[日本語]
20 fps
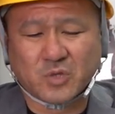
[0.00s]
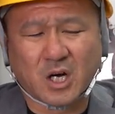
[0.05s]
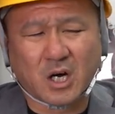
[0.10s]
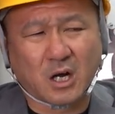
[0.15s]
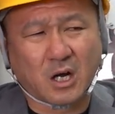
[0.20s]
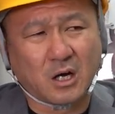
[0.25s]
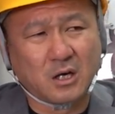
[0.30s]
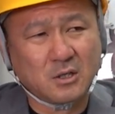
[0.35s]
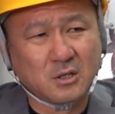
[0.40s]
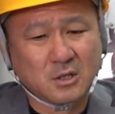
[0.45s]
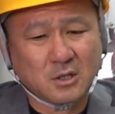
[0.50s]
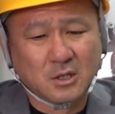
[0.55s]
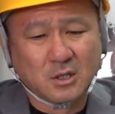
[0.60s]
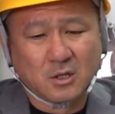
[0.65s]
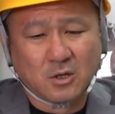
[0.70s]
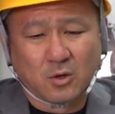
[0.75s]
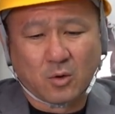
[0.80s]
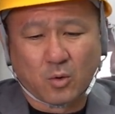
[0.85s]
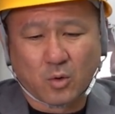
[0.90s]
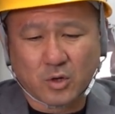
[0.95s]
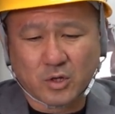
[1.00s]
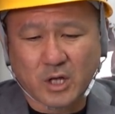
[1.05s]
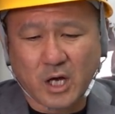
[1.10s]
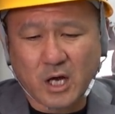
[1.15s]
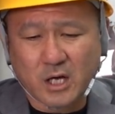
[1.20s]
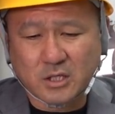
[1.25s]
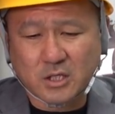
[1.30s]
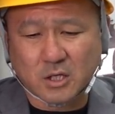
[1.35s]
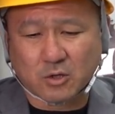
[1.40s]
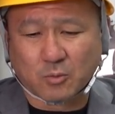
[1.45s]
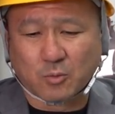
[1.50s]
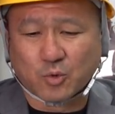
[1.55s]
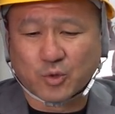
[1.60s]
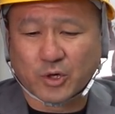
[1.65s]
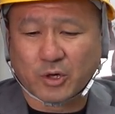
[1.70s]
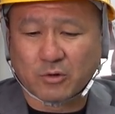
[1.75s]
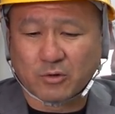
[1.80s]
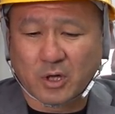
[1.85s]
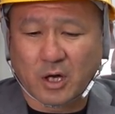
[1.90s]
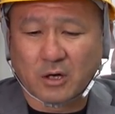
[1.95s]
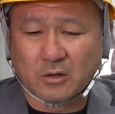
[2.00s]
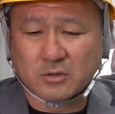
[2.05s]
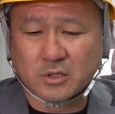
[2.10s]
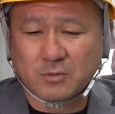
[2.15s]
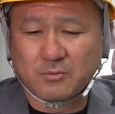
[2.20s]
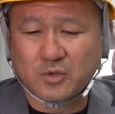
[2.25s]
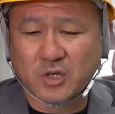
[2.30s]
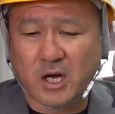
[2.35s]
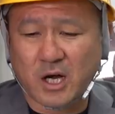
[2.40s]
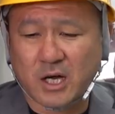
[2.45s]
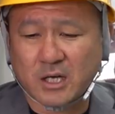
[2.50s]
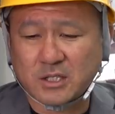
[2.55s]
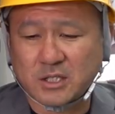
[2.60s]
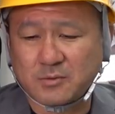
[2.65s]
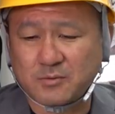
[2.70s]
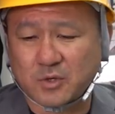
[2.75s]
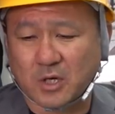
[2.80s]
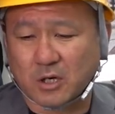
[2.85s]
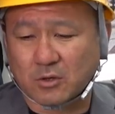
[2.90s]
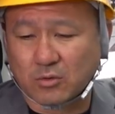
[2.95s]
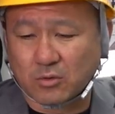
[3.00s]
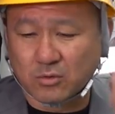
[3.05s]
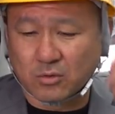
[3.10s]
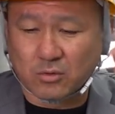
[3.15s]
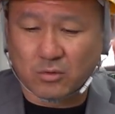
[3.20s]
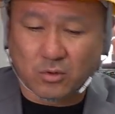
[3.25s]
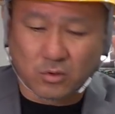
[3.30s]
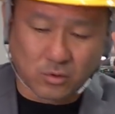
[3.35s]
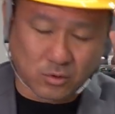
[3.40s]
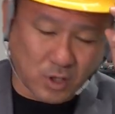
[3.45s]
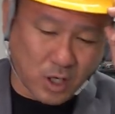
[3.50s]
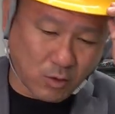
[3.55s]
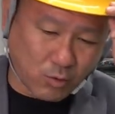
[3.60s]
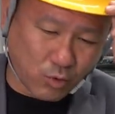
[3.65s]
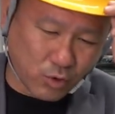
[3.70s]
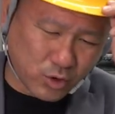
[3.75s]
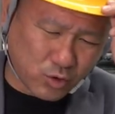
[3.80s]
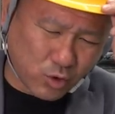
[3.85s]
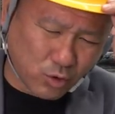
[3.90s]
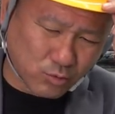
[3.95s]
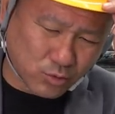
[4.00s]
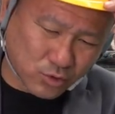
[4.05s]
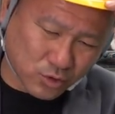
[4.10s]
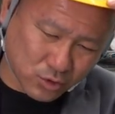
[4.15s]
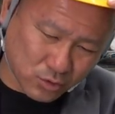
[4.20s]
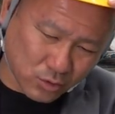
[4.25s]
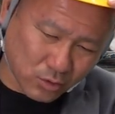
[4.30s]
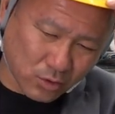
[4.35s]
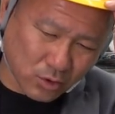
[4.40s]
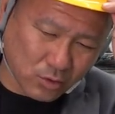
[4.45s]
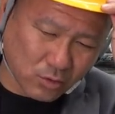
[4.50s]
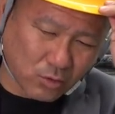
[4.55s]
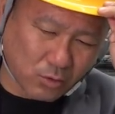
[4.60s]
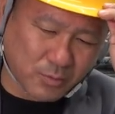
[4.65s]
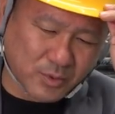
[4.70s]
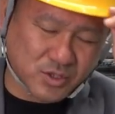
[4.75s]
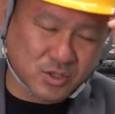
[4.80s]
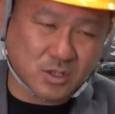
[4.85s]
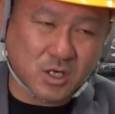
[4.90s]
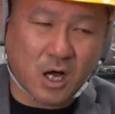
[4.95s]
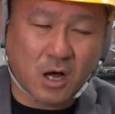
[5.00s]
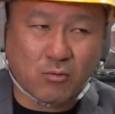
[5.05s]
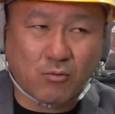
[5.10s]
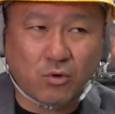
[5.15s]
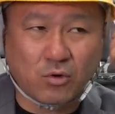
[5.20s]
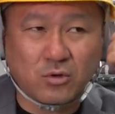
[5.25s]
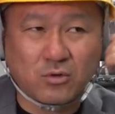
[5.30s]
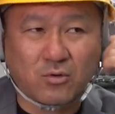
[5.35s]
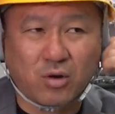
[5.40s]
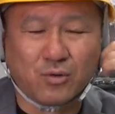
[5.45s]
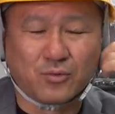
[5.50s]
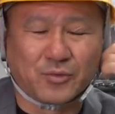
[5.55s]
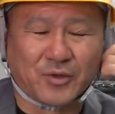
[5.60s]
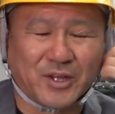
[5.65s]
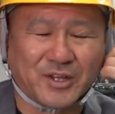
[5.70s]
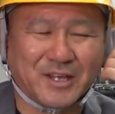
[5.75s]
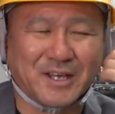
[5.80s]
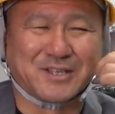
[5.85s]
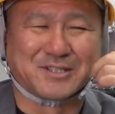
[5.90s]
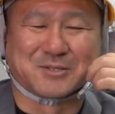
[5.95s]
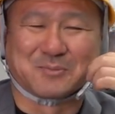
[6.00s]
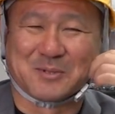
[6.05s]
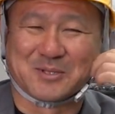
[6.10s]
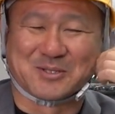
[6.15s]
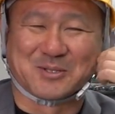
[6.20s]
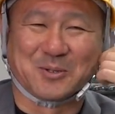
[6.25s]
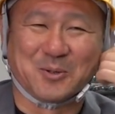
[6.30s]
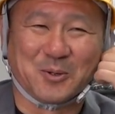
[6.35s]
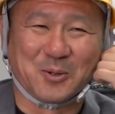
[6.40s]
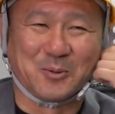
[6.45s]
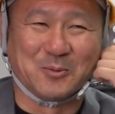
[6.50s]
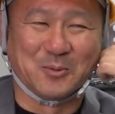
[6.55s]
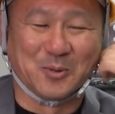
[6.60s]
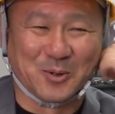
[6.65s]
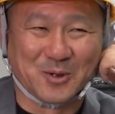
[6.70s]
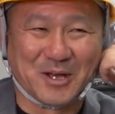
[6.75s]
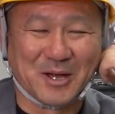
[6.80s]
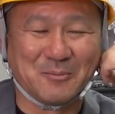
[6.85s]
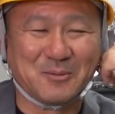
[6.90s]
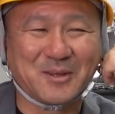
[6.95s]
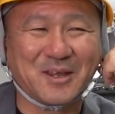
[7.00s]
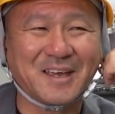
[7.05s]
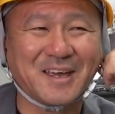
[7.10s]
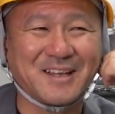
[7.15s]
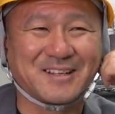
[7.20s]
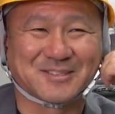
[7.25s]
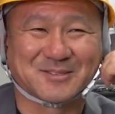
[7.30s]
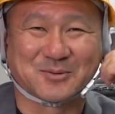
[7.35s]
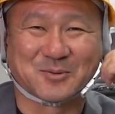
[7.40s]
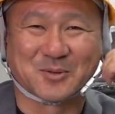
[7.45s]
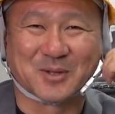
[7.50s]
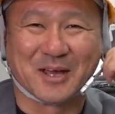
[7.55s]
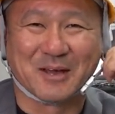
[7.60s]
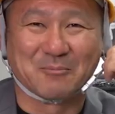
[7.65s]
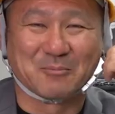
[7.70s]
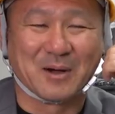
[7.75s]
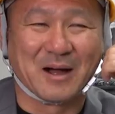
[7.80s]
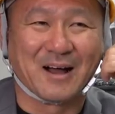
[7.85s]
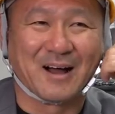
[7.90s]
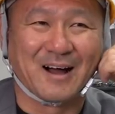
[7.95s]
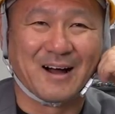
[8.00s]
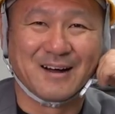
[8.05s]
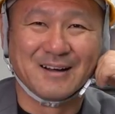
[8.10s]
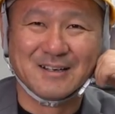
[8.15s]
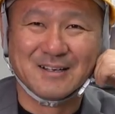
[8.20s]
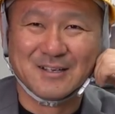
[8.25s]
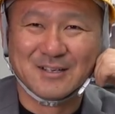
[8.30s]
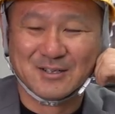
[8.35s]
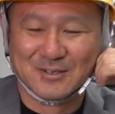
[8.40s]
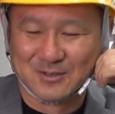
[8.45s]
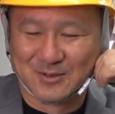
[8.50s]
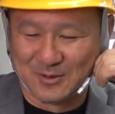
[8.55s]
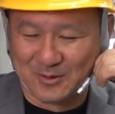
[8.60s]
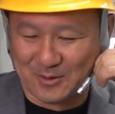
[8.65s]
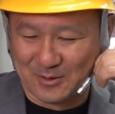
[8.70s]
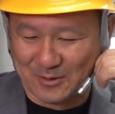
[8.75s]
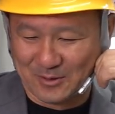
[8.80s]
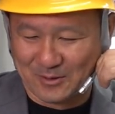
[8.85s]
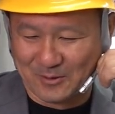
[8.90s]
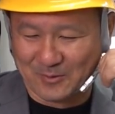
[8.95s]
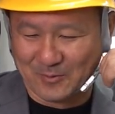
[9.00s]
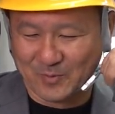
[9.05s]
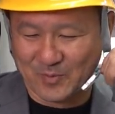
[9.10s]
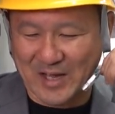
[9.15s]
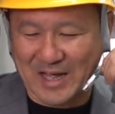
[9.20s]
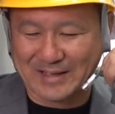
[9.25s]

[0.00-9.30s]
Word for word: だから、俺大事だと思うんだけどな。で、村八部がどうのこうの囲い込むって言ってるけど、別に囲い込んでねえし、別に俺もうやめてけって言っとんだよ、バカ。うん。